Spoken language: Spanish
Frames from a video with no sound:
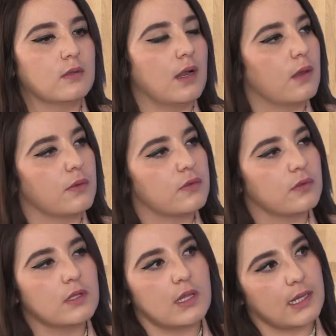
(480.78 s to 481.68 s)
toda la
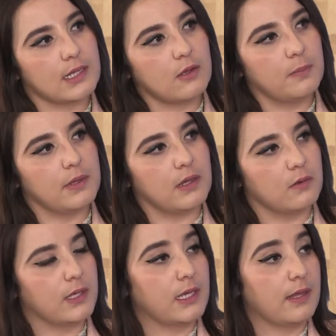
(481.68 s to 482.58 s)
cuestión
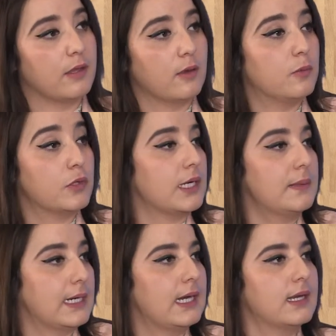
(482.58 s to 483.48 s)
didáctico-pedagógica de cómo
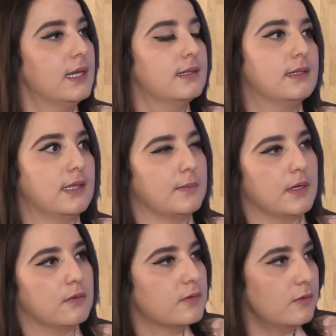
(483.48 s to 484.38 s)
trabajar
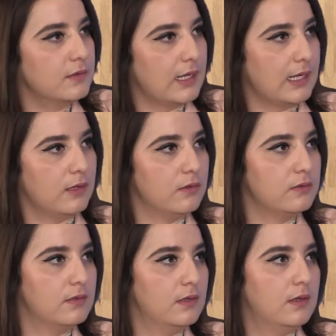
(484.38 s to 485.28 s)
determinados
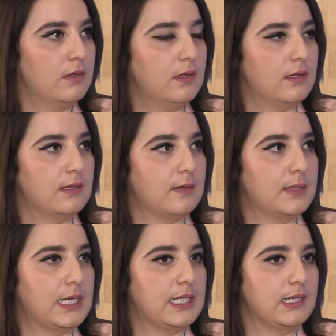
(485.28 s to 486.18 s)
contenidos,
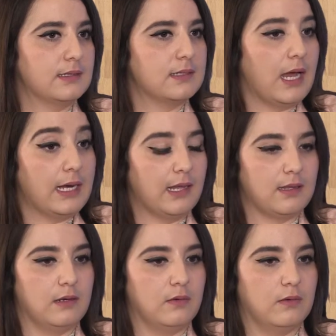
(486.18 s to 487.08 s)
determinadas
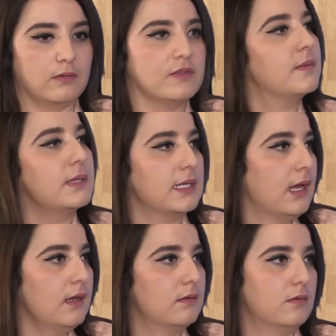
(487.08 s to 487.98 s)
áreas en lo
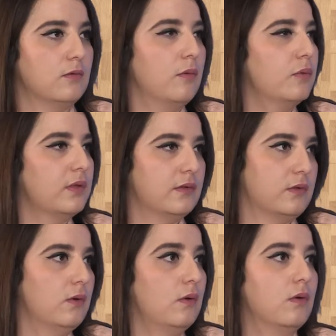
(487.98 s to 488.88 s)
disciplinar,
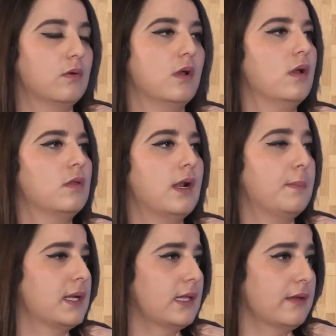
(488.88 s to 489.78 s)
computación, toda la
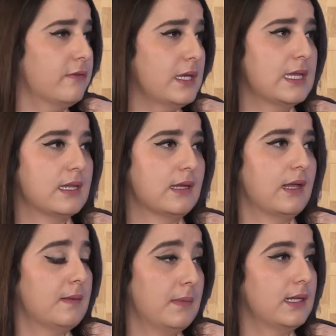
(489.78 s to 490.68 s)
parte de física,
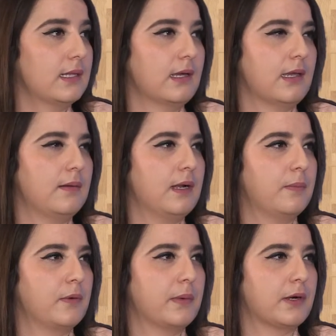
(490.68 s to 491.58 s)
de mate que lleva la
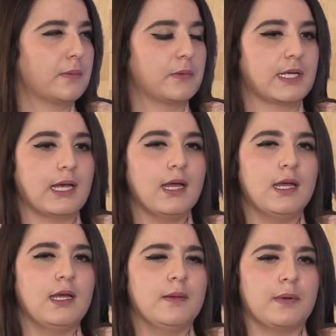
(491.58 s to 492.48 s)
propia robótica,
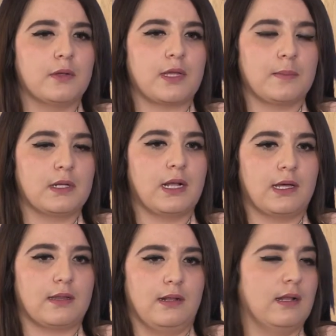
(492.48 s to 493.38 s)
pero también
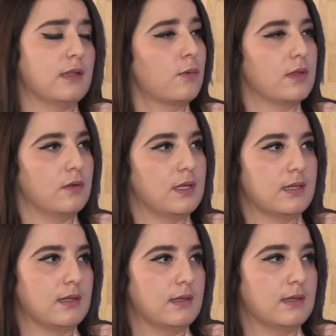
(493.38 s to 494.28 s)
las,
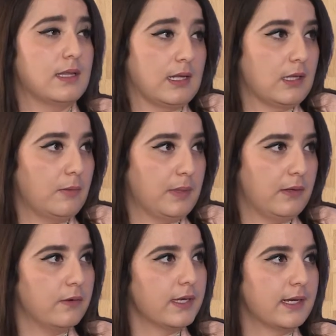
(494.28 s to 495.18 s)
cuestiones
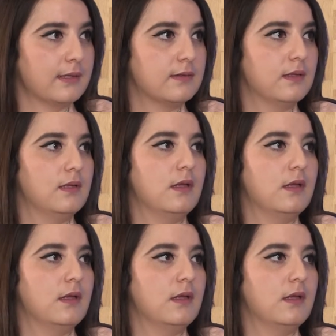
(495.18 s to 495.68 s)
didáctico-pedagógicas.